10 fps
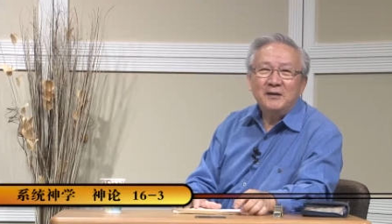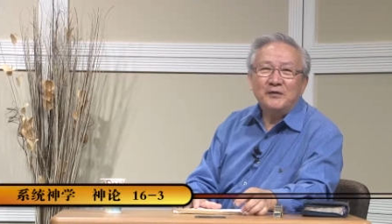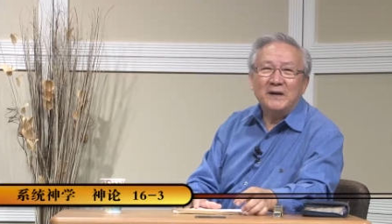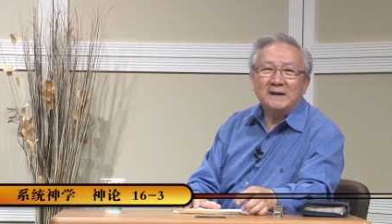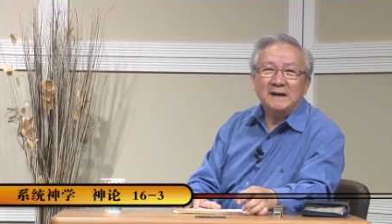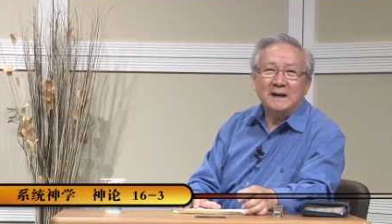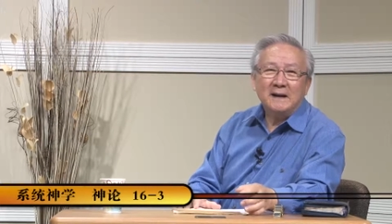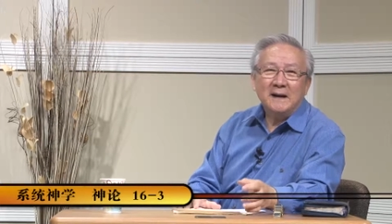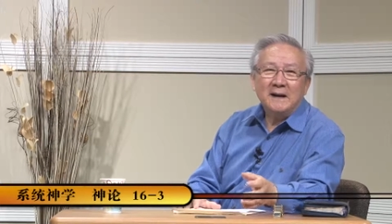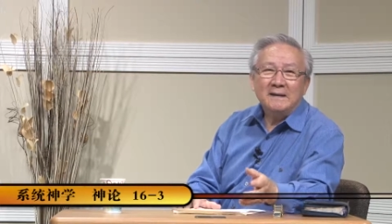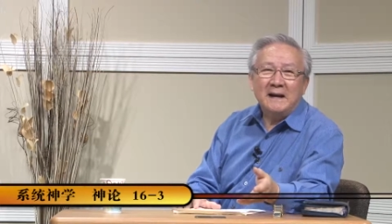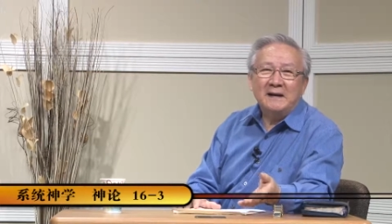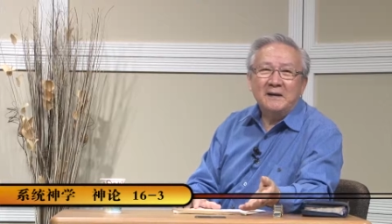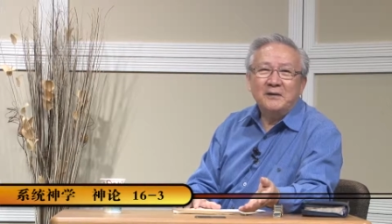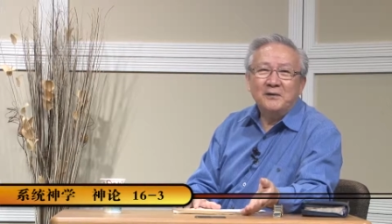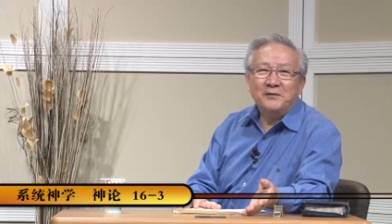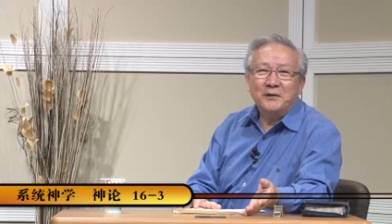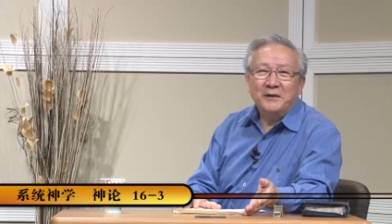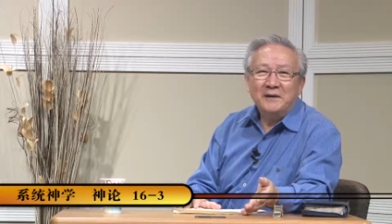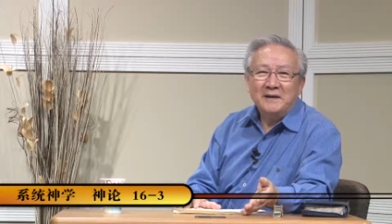就发现呢，男人工
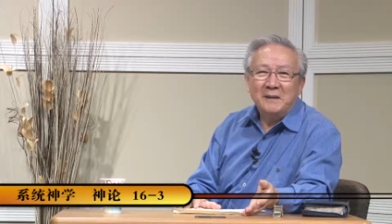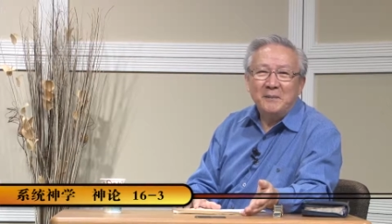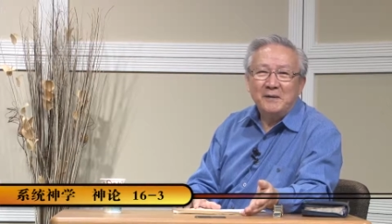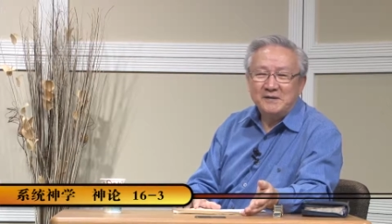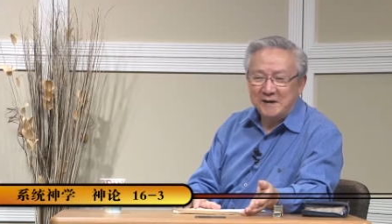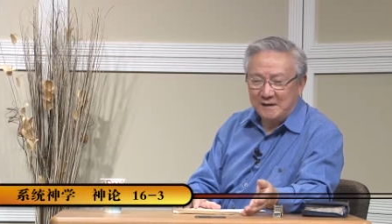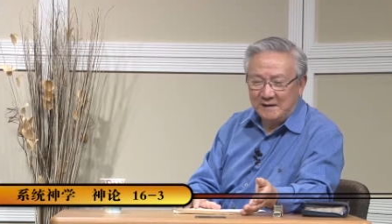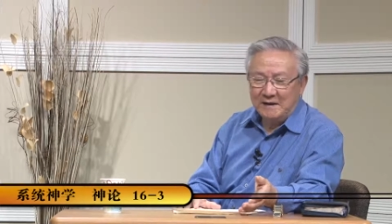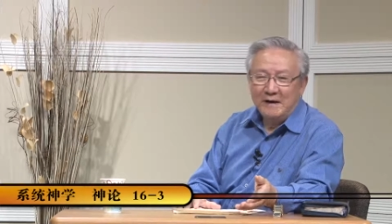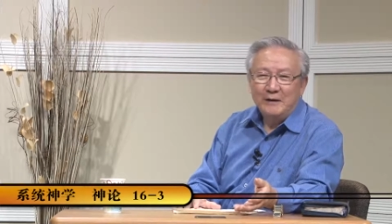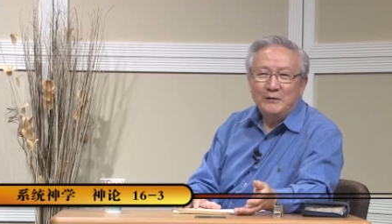作也没有效力，